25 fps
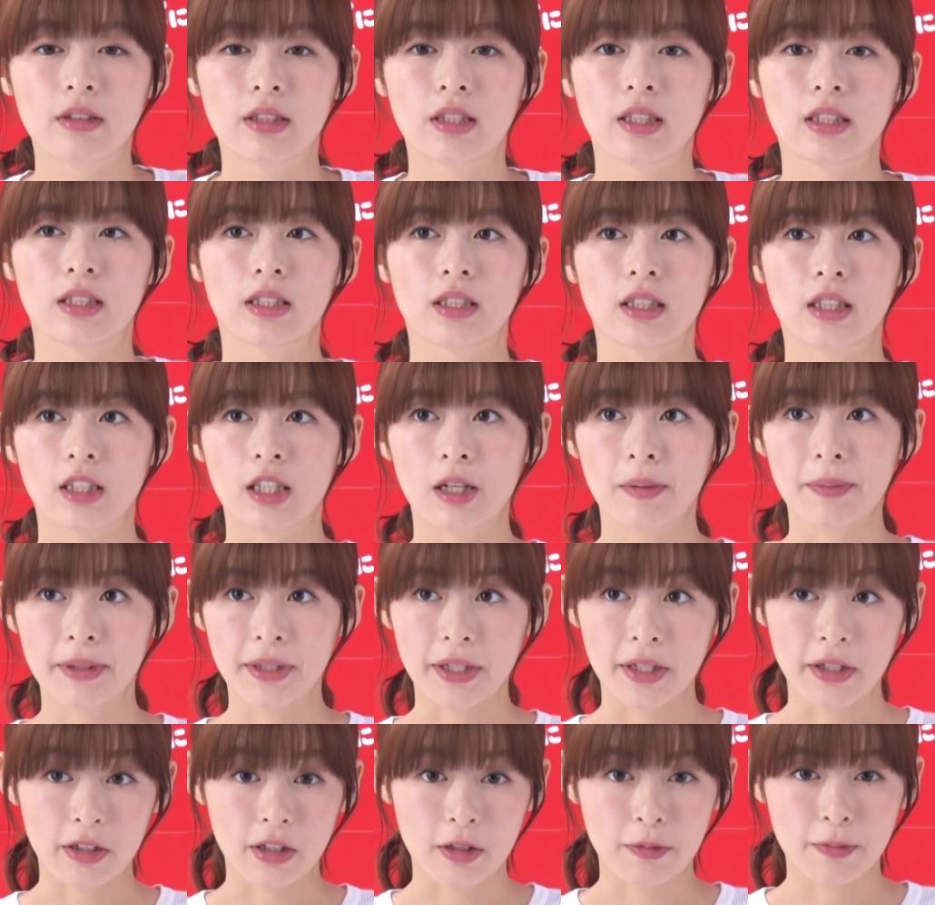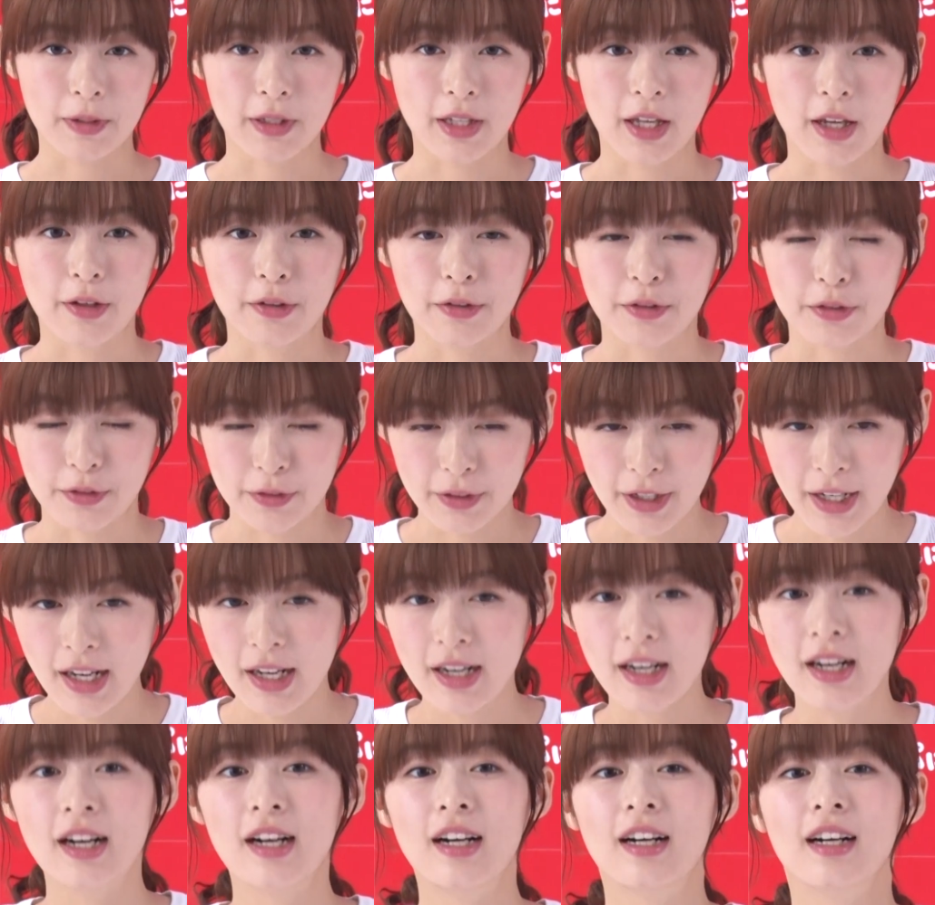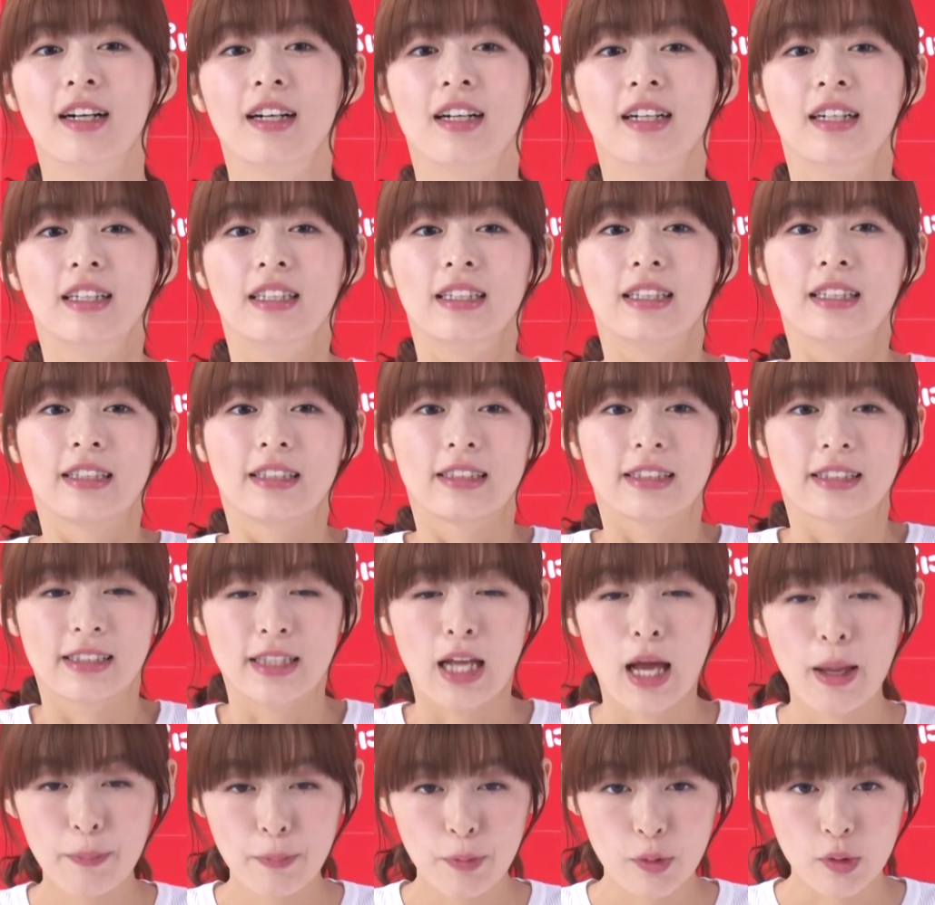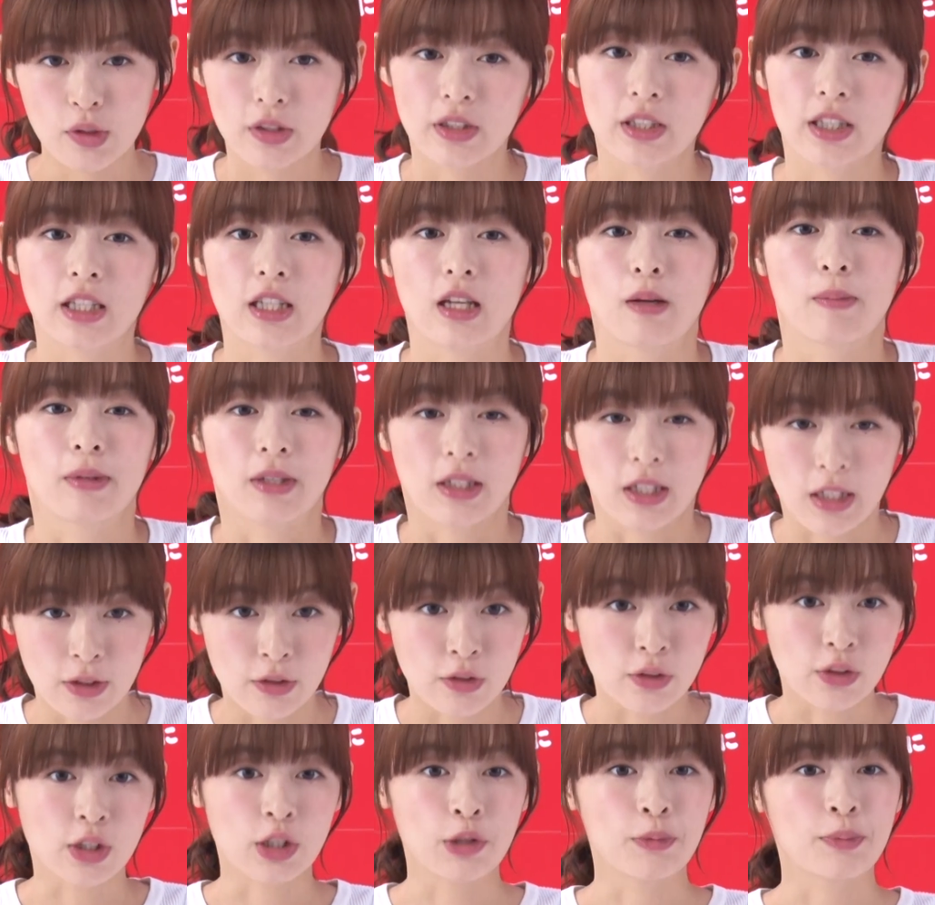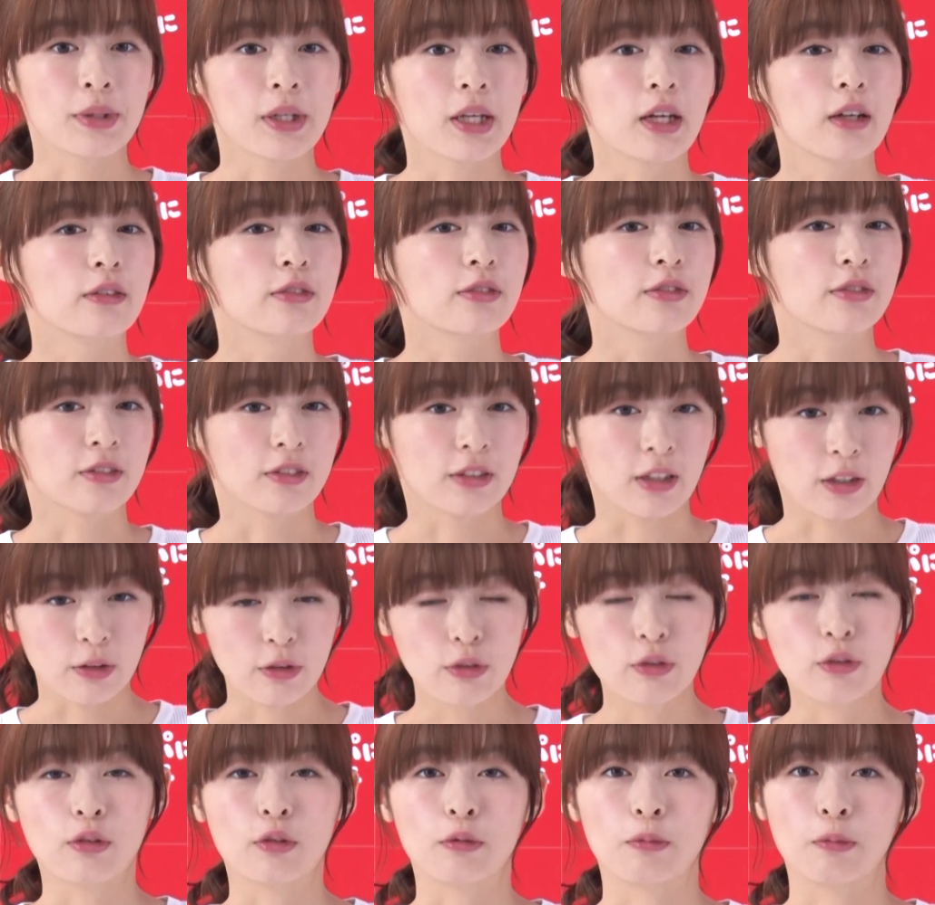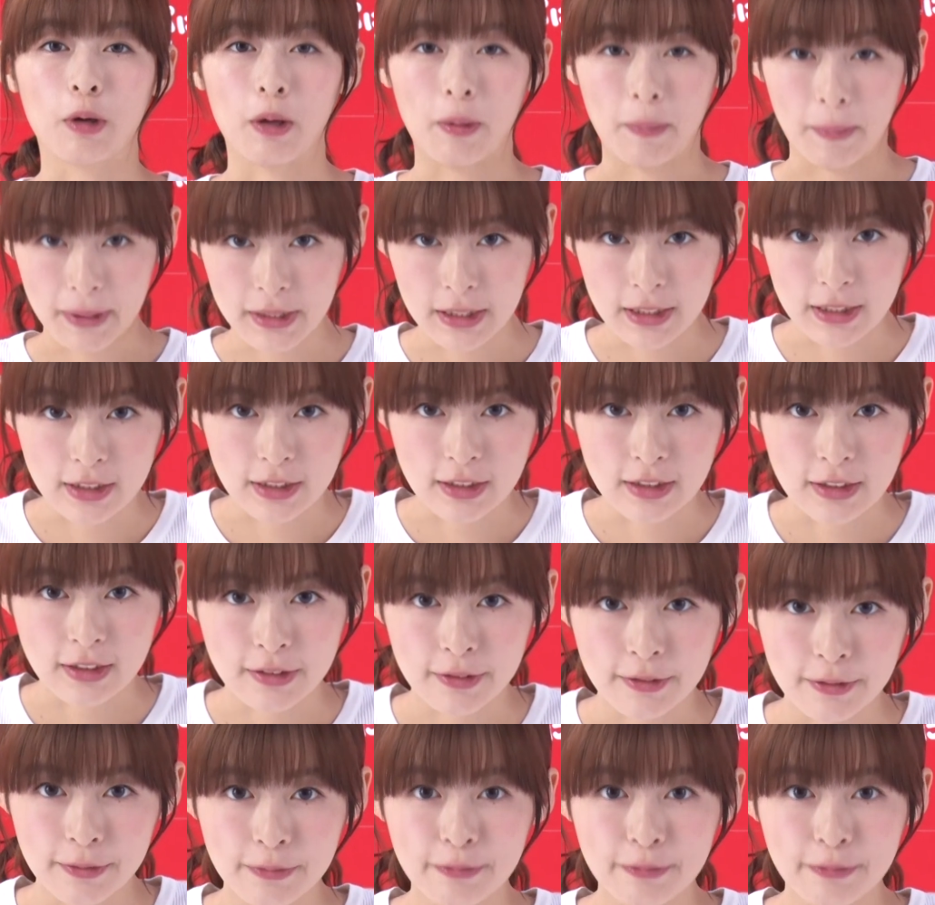私が食べた雪見大福はさんびょう温めた雪見大福だと思います。